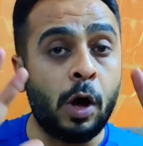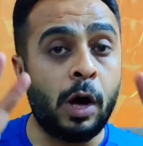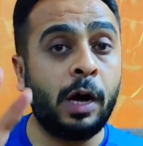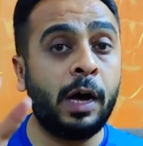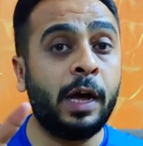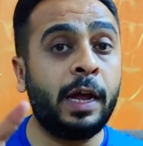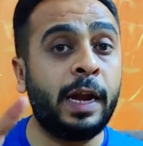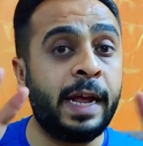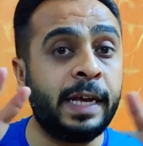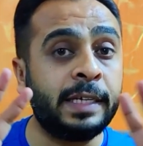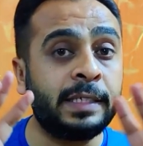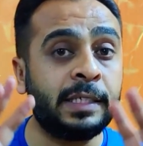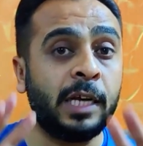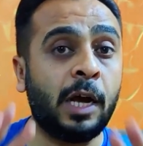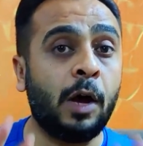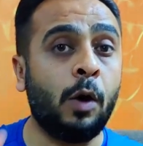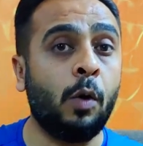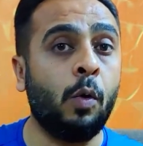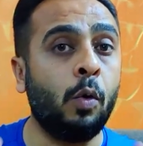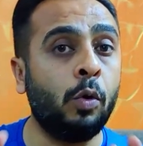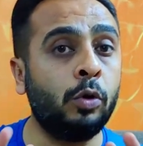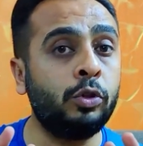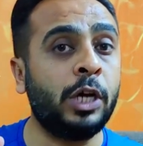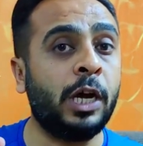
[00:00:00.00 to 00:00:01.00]
अगर ऐसा
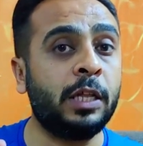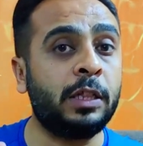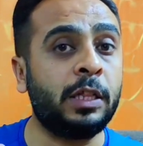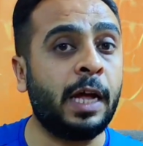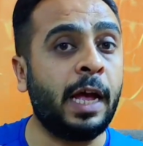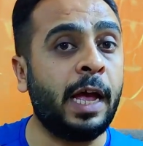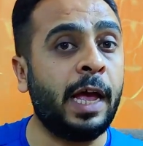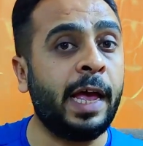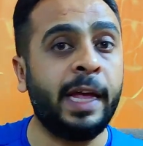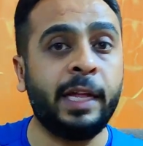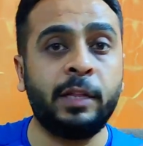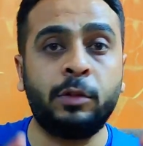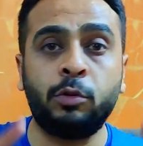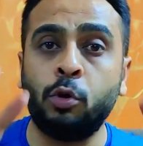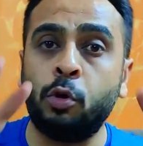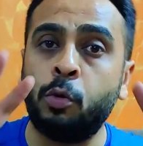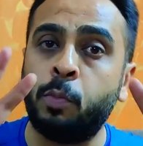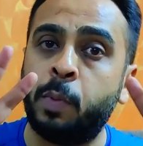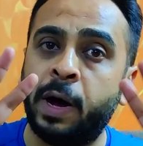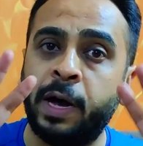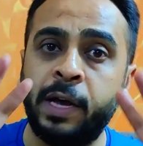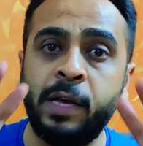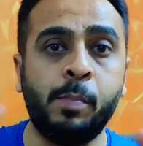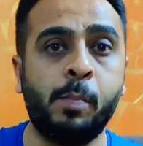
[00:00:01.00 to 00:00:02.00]
हो जाता है
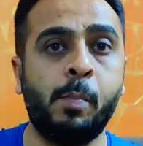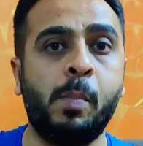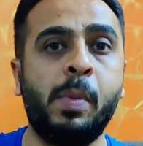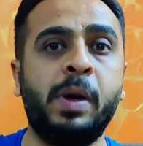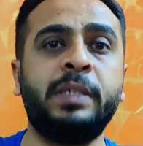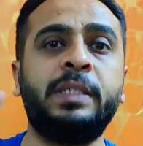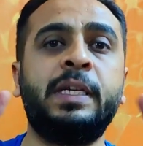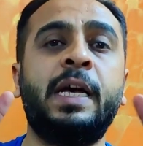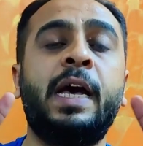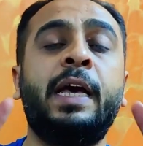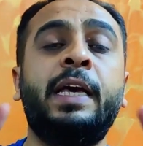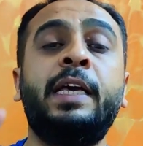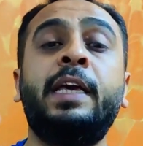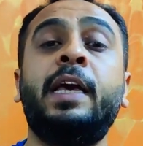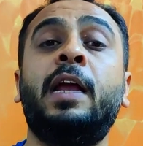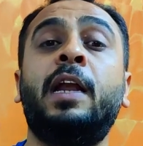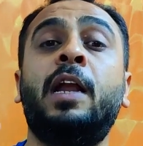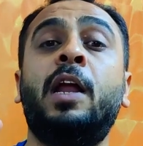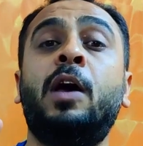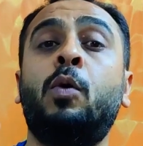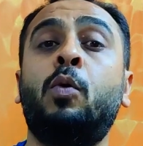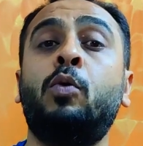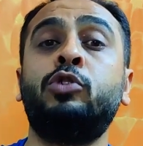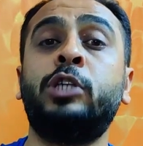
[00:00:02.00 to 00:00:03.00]
तो भाई मजा ही
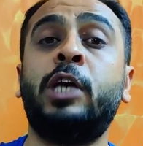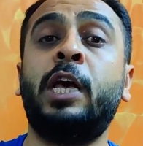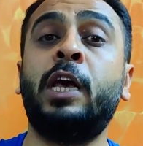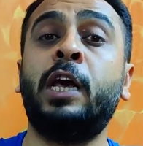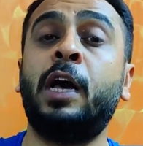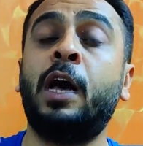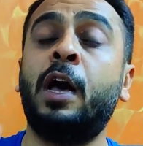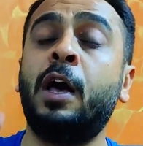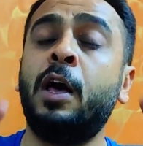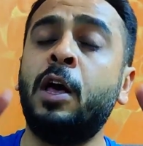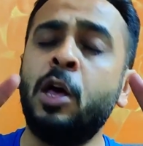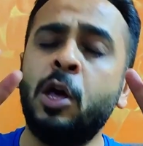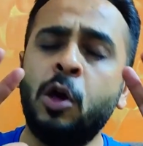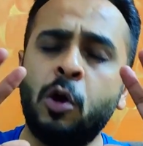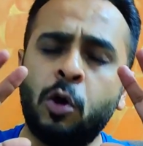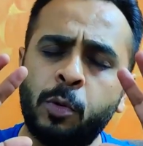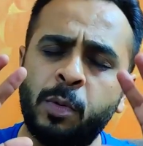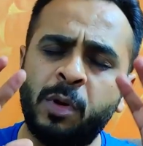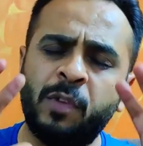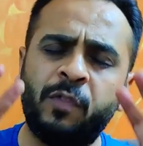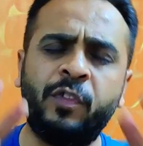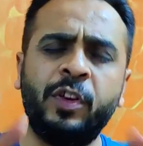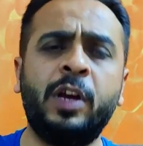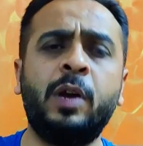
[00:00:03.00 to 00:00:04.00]
अलग हो जाए जाएगा
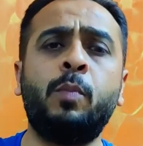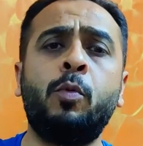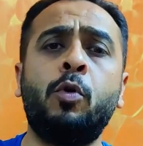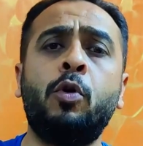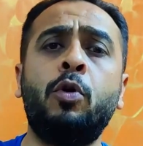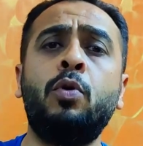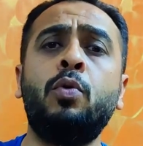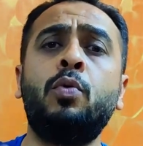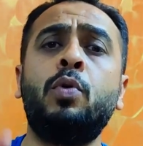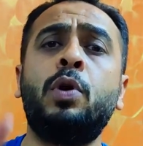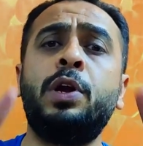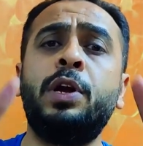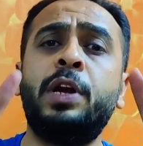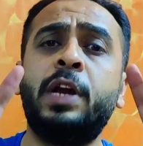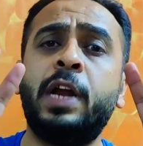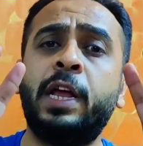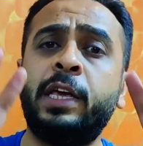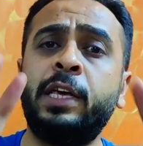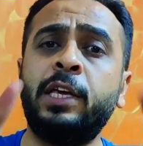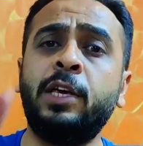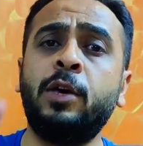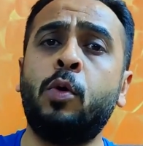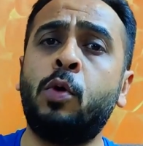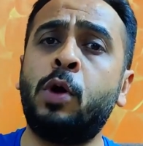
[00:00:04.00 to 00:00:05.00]
और मैं फिर बोलूंगा
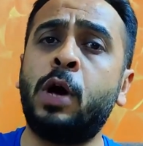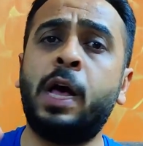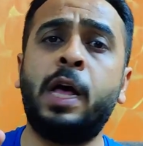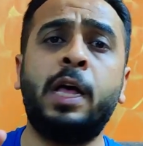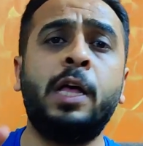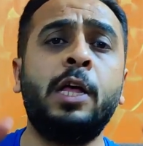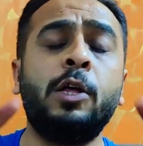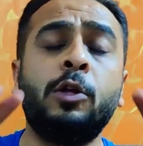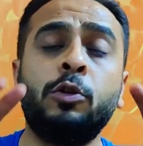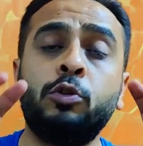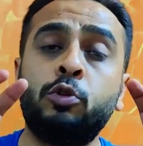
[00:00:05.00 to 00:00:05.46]
नहीं होगा